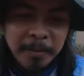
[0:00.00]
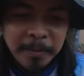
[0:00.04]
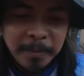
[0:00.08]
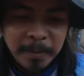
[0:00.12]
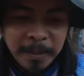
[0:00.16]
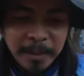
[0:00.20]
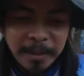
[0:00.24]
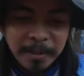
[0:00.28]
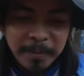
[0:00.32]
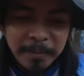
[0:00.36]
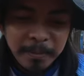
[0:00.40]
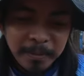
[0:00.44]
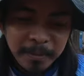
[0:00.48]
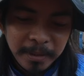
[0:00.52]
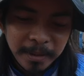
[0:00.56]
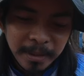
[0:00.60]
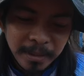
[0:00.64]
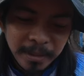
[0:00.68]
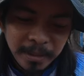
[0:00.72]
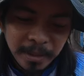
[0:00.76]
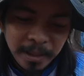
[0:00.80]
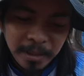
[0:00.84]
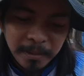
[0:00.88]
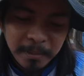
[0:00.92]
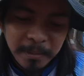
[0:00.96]
parang
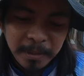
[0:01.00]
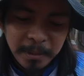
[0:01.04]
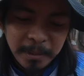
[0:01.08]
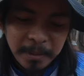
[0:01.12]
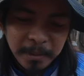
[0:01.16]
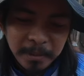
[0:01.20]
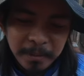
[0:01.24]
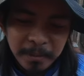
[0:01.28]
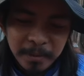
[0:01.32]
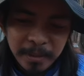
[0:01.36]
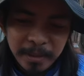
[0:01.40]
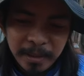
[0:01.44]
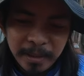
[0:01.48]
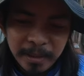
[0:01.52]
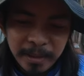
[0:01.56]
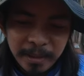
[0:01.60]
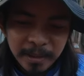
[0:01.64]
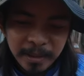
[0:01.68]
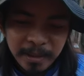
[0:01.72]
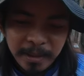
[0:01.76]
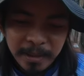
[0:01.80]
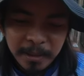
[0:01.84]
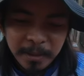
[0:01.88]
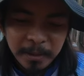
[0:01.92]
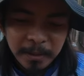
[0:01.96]
magagamit ko to.
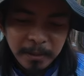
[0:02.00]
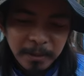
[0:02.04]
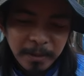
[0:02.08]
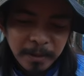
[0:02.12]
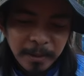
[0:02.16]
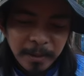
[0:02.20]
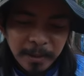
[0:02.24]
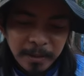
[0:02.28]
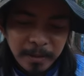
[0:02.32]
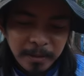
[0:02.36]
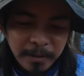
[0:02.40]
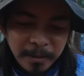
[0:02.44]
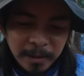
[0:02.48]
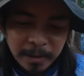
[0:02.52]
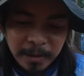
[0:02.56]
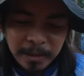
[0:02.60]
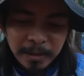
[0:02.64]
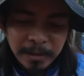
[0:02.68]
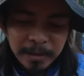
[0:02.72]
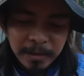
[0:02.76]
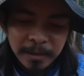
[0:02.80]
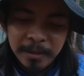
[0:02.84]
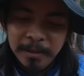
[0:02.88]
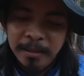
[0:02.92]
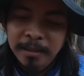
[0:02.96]
Lalagyan to ng ano ah
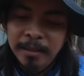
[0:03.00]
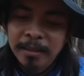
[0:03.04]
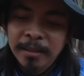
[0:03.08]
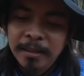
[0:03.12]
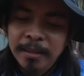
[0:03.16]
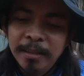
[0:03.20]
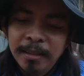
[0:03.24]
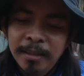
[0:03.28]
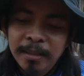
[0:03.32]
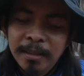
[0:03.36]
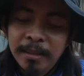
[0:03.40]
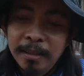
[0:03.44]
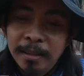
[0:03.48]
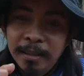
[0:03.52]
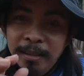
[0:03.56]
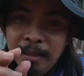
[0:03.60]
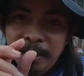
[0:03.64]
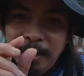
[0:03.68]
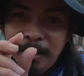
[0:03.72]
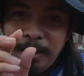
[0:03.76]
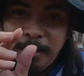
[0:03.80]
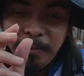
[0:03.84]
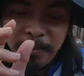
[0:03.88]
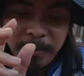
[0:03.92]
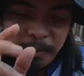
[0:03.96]

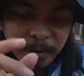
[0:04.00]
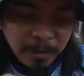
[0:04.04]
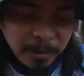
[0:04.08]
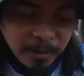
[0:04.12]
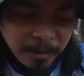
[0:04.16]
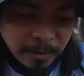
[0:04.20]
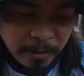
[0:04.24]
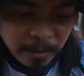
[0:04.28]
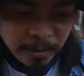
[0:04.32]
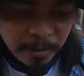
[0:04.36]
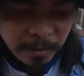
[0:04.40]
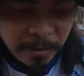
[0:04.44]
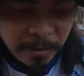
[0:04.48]
alam niyo yun